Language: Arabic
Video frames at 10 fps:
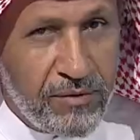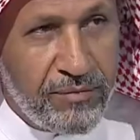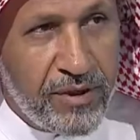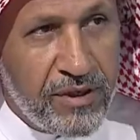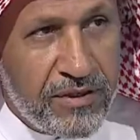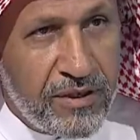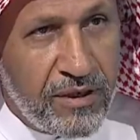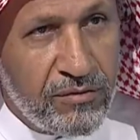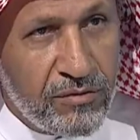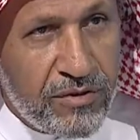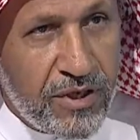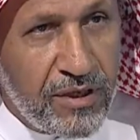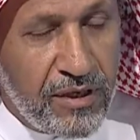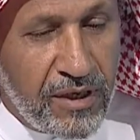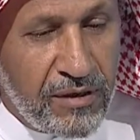وبه نستعين
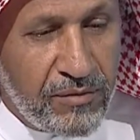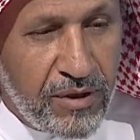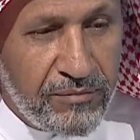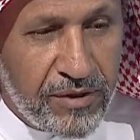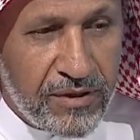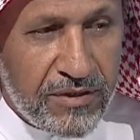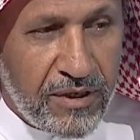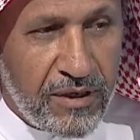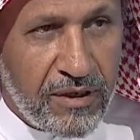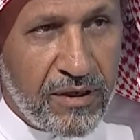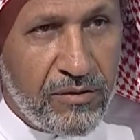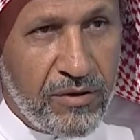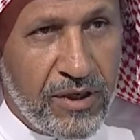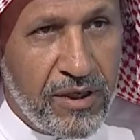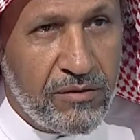ونصلي على محمد صلى الله
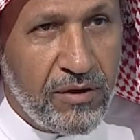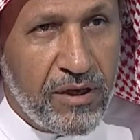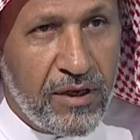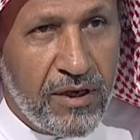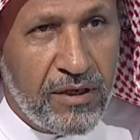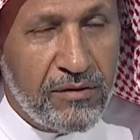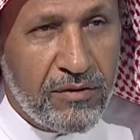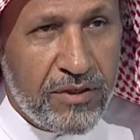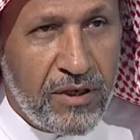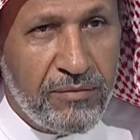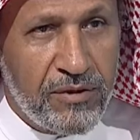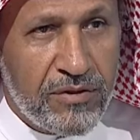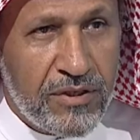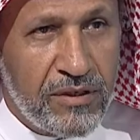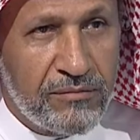عليه وسلم وعلى اله وصحبه
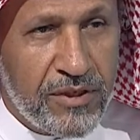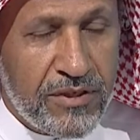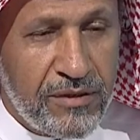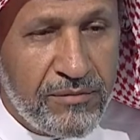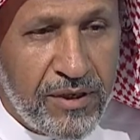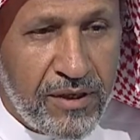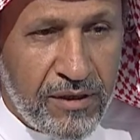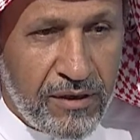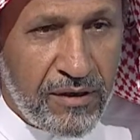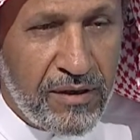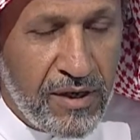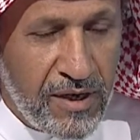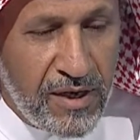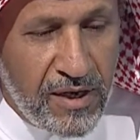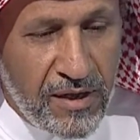وسلم تسليما كثيرا.
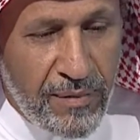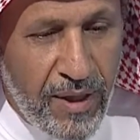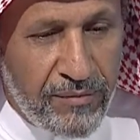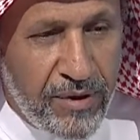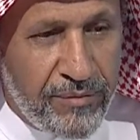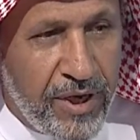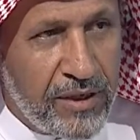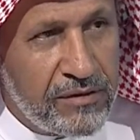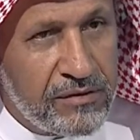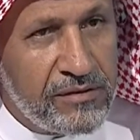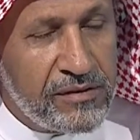اما بعد